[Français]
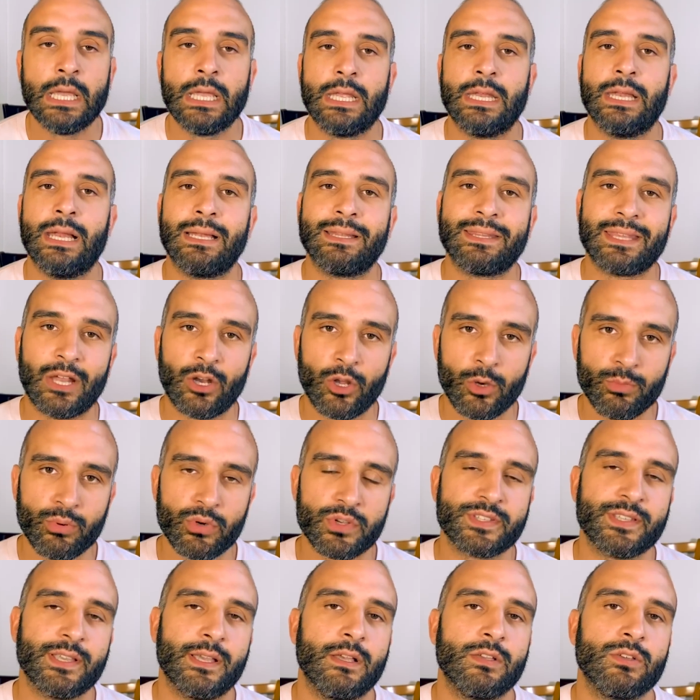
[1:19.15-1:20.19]
Il a le talent
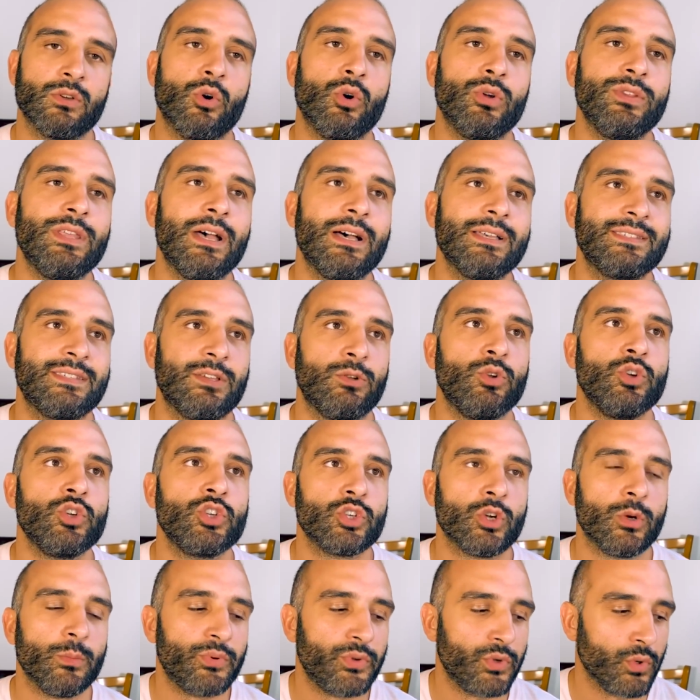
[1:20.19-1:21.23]
pour ça. Oda, c'est le
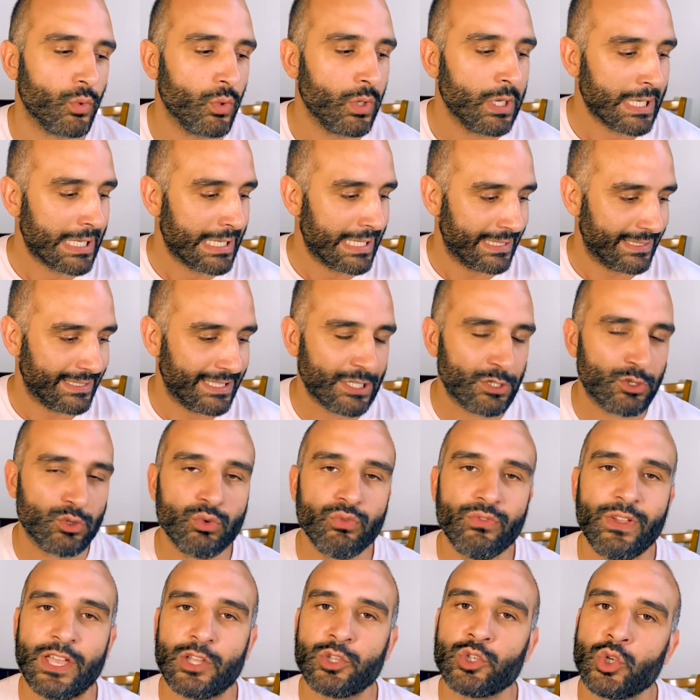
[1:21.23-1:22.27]
champion des
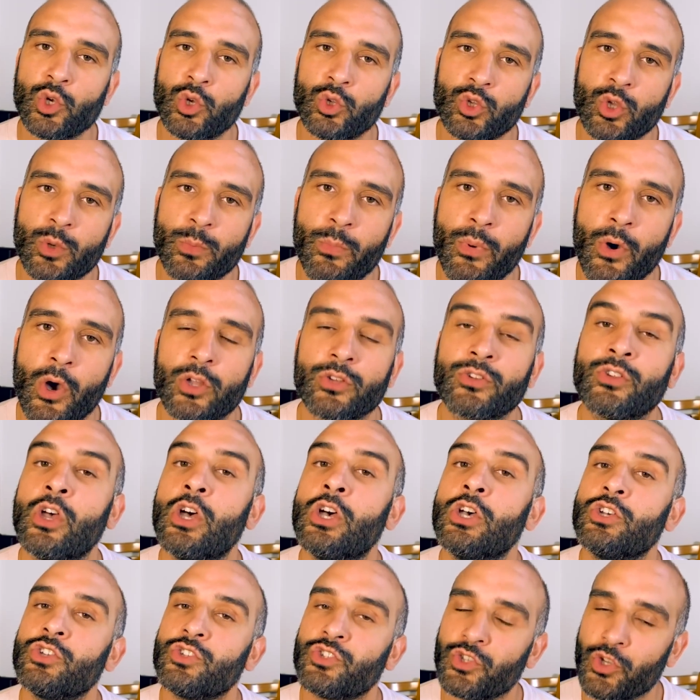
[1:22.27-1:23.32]
ouvertures de portes
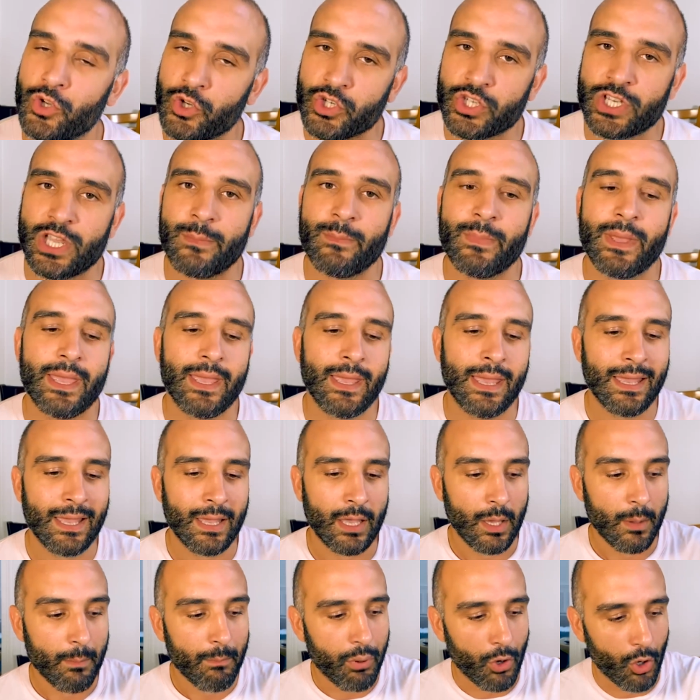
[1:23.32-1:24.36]
sans jamais
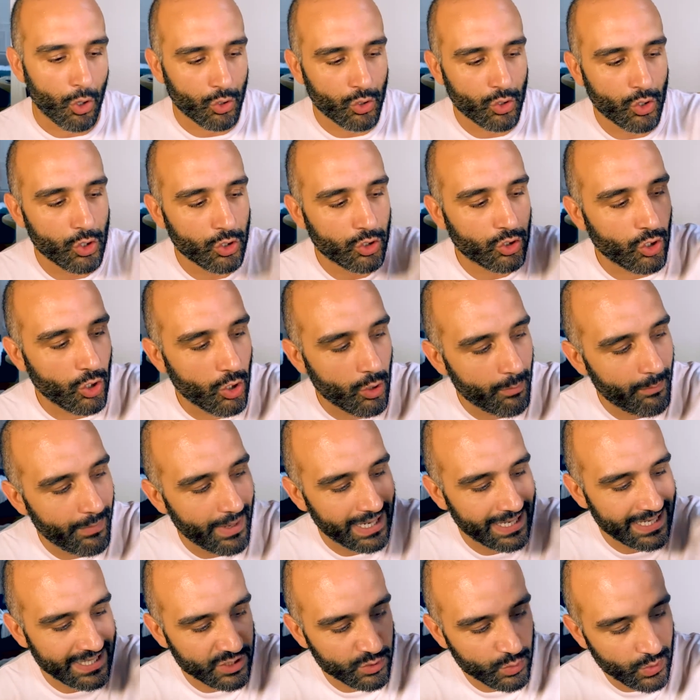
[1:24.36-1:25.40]
prendre le temps
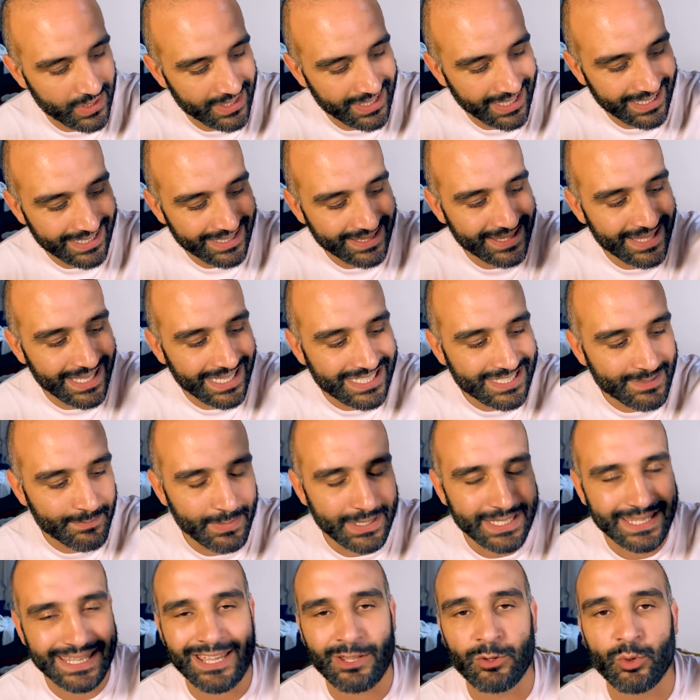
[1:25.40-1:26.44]
par la suite
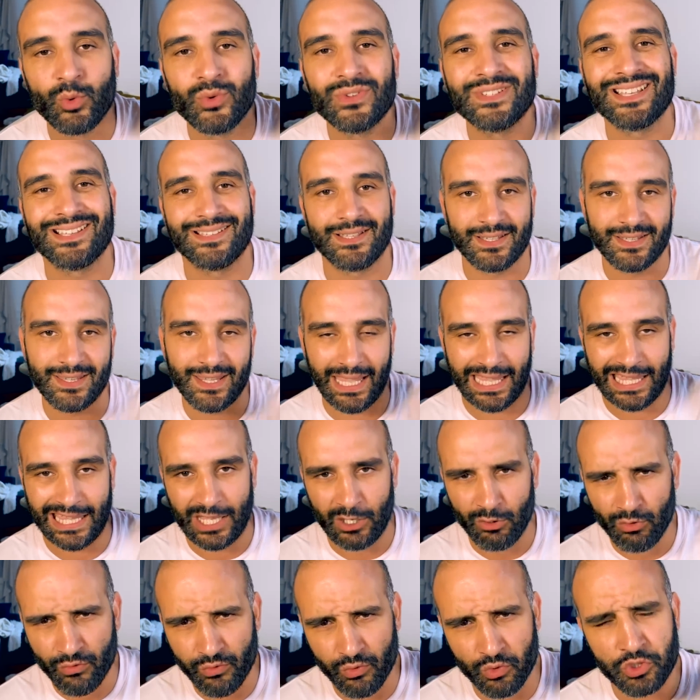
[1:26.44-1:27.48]
d'expliquer toutes ces intrigues
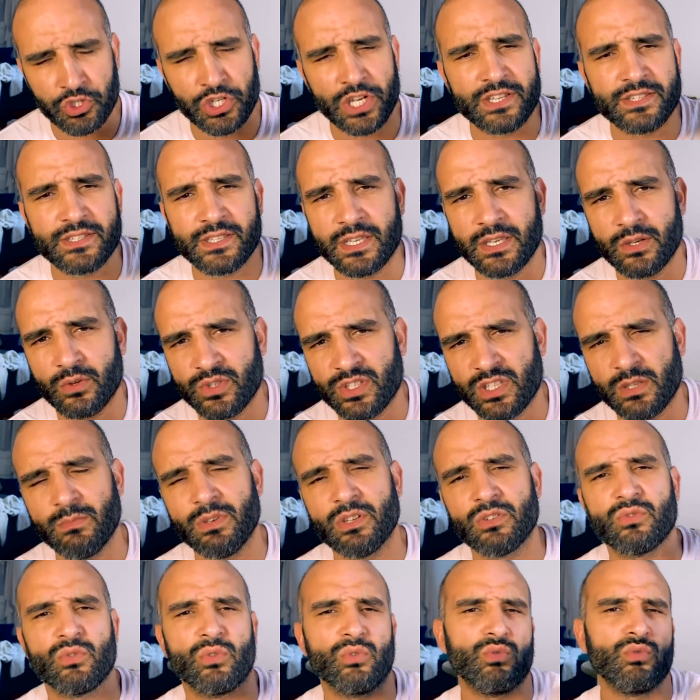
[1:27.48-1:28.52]
qui nous font jaser, aussi
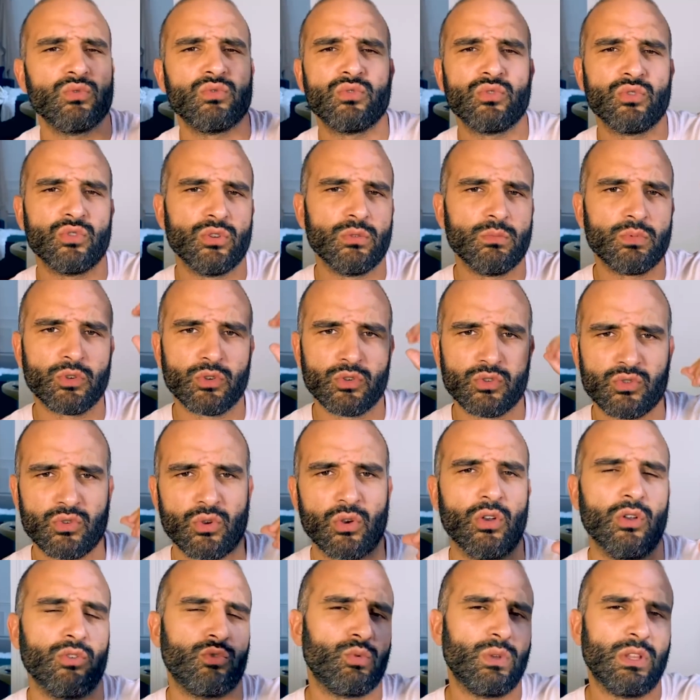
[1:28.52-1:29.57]
bien sur YouTube que
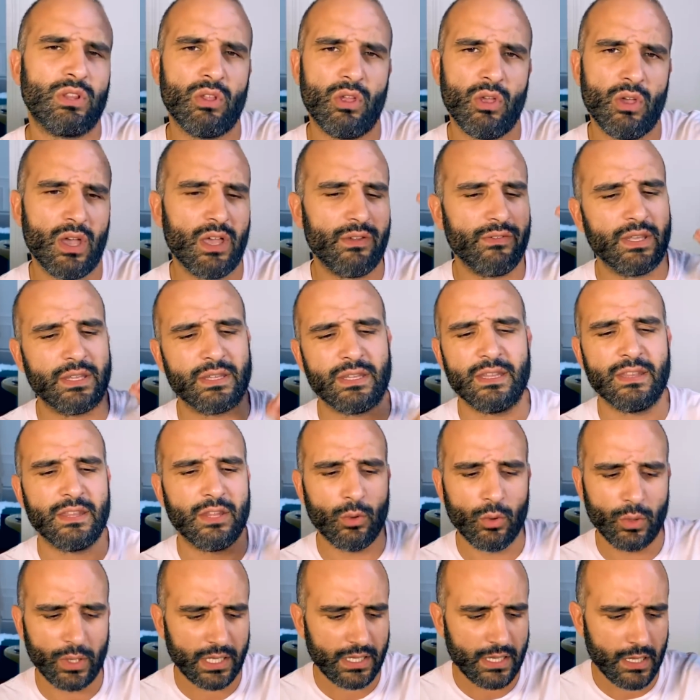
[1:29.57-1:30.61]
sur euh, Twitter, avec des
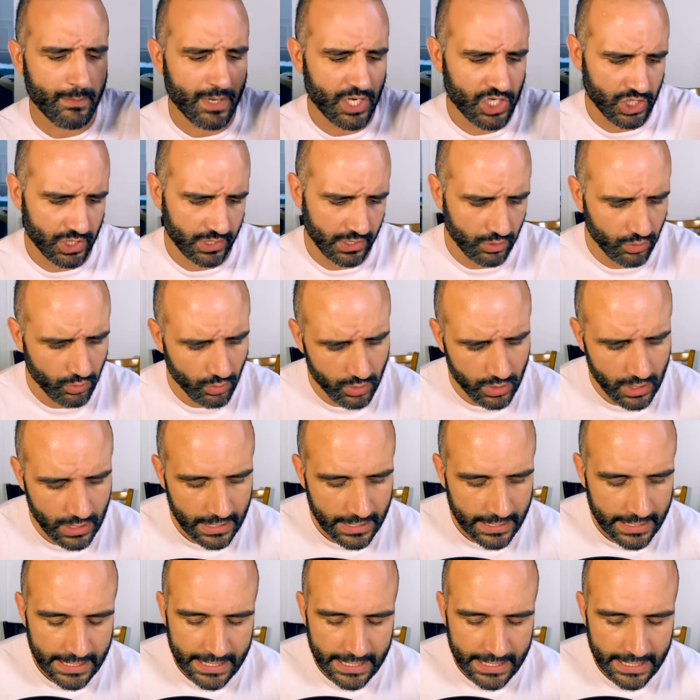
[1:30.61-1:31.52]
théories, des machins, des trucs.